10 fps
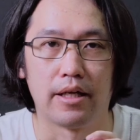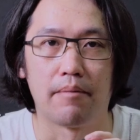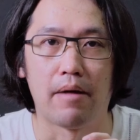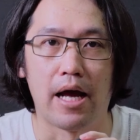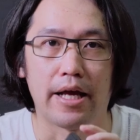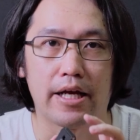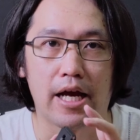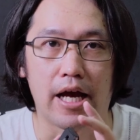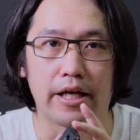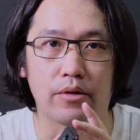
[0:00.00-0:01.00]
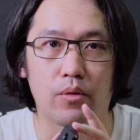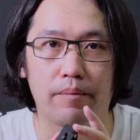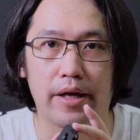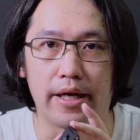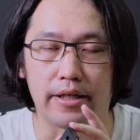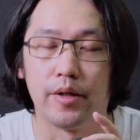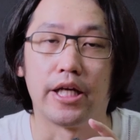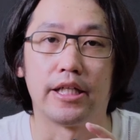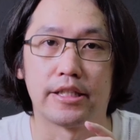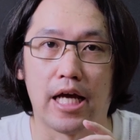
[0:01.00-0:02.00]
ละไม้คล้ายตัวเพจ Peak
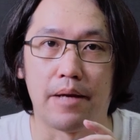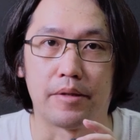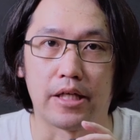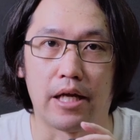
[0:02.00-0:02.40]
Design เหมือน